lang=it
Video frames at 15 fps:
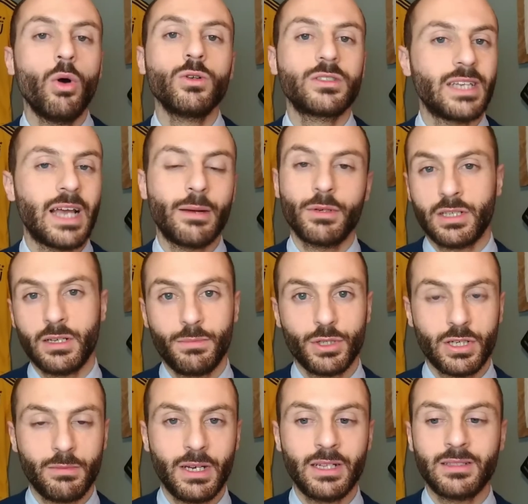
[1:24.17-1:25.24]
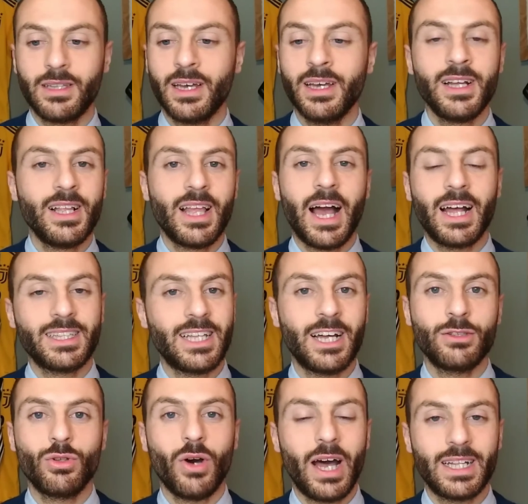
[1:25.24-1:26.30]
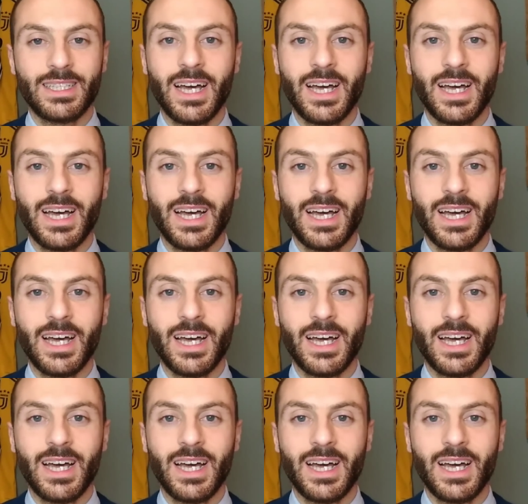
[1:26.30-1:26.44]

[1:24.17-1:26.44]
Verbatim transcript: O stiamo semplicemente andando a